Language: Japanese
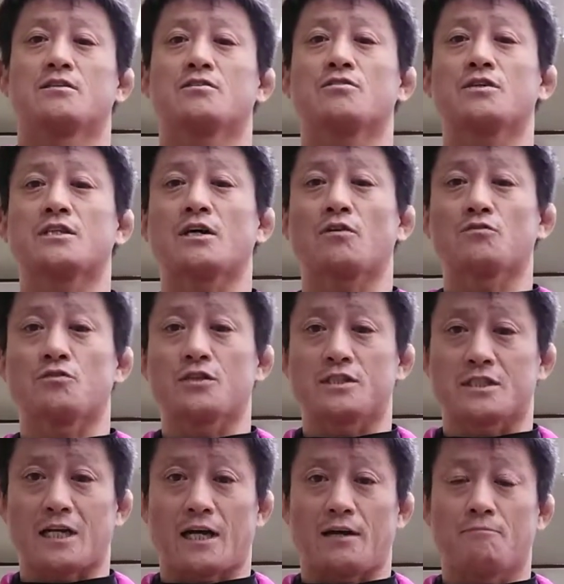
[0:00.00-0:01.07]
といったことで
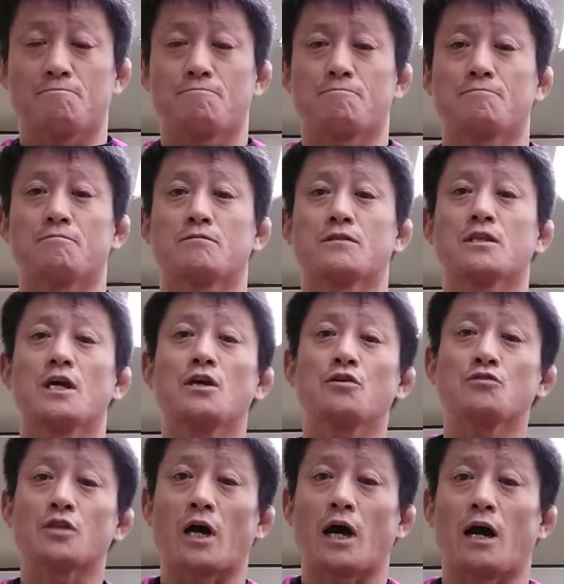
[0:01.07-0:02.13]
した。第
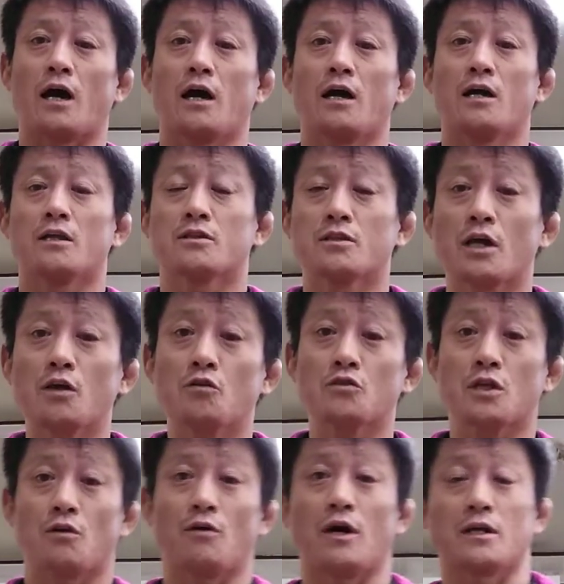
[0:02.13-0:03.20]
4弾。第4
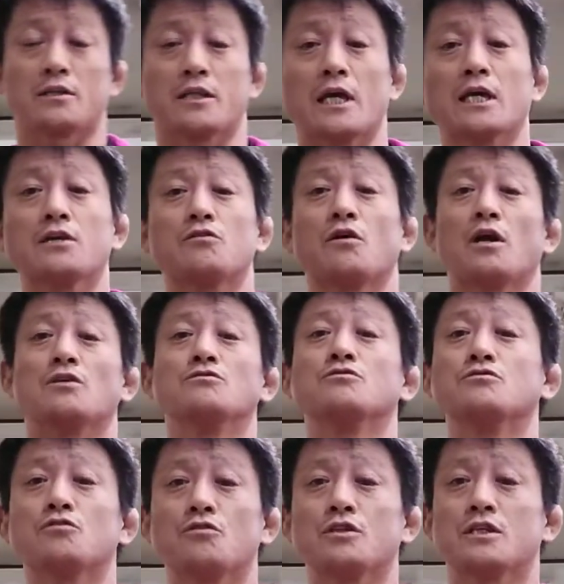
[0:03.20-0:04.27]
弾は適度な
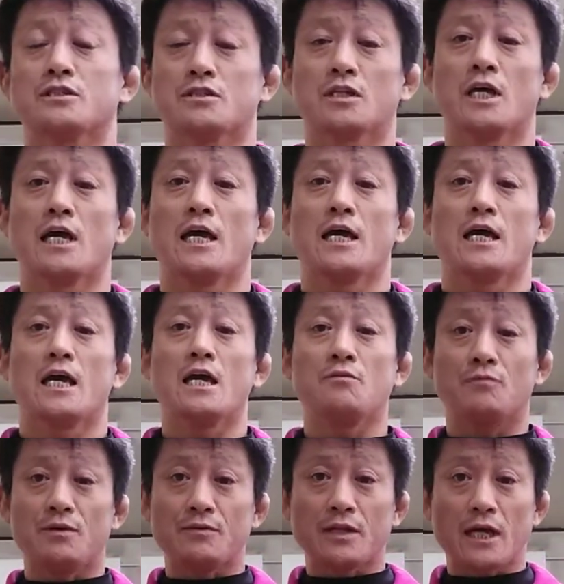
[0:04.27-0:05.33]
運動です。え
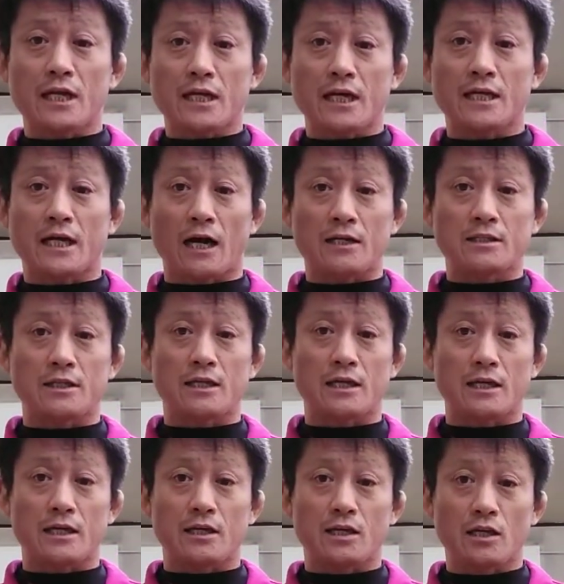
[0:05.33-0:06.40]
耳鳴りが比較
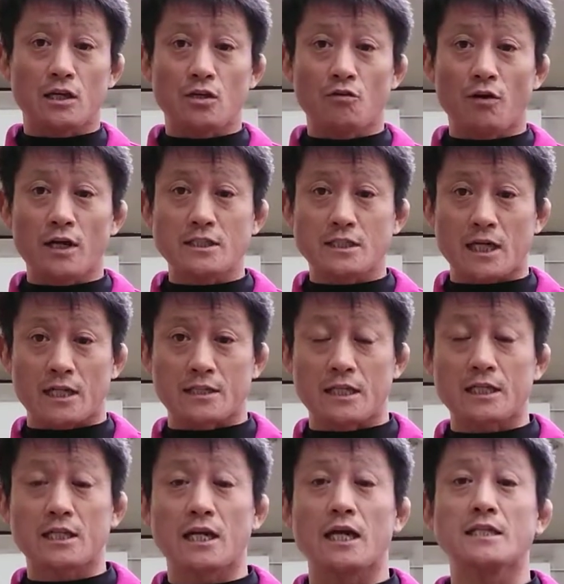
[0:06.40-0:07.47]
的弱い時間、
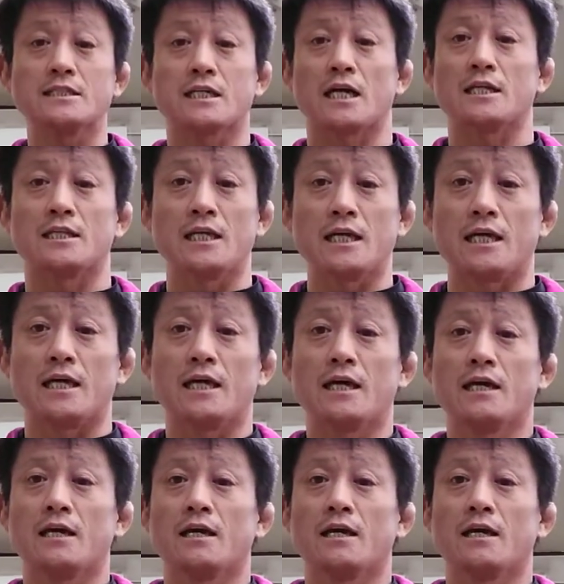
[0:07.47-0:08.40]
出てない時間に